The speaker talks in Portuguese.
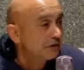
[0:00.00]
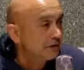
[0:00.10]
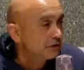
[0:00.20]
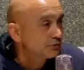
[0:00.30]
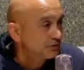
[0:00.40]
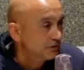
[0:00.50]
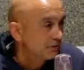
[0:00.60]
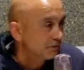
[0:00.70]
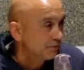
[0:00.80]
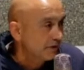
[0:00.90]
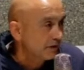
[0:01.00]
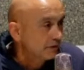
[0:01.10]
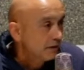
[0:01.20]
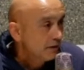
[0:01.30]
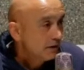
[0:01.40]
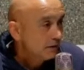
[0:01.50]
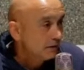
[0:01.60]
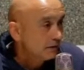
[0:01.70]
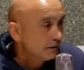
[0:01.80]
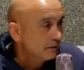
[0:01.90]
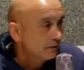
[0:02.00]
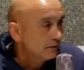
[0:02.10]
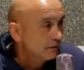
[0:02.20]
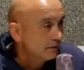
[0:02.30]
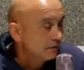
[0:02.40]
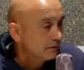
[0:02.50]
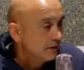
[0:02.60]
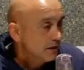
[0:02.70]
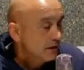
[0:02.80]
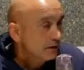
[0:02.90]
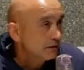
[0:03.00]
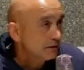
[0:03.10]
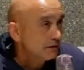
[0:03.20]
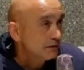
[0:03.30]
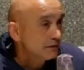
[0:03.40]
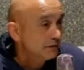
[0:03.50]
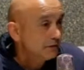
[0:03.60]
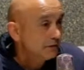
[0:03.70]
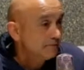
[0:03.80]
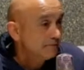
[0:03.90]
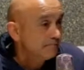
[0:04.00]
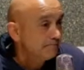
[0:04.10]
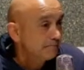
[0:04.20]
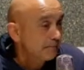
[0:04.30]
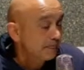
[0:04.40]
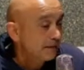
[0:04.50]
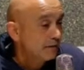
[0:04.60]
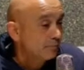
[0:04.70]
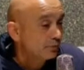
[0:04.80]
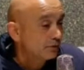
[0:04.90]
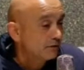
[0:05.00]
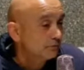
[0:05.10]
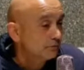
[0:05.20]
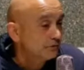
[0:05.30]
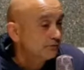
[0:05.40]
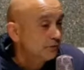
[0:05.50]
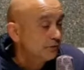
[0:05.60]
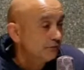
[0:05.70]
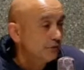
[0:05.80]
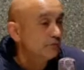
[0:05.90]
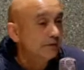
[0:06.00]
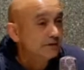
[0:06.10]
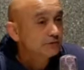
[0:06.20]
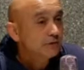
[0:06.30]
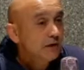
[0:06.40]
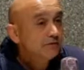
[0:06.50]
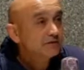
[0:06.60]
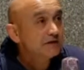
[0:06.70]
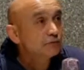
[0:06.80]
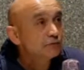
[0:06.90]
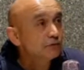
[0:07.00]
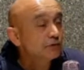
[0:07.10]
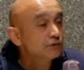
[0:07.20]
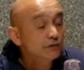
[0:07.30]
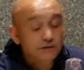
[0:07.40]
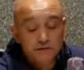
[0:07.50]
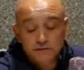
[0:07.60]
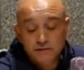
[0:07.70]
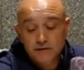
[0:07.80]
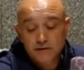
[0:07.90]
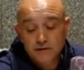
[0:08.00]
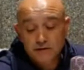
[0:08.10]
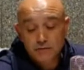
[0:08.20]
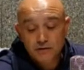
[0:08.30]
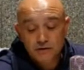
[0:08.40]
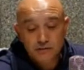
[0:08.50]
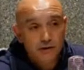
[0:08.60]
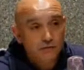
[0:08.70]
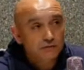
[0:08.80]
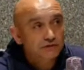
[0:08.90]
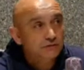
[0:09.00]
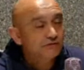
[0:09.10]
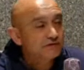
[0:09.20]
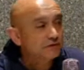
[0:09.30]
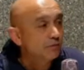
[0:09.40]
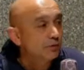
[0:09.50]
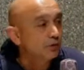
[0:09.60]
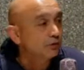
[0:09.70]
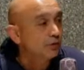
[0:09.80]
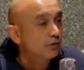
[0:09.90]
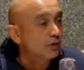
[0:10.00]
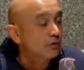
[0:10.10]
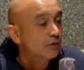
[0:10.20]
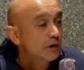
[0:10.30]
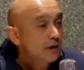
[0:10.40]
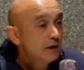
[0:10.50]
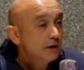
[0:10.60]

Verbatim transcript: 8 a 10%, depende. Uh, e, e portanto isso foi, foi um avanço. Fizemos outras coisas que também tiveram muito a ver, conseguimos fazer um protocolo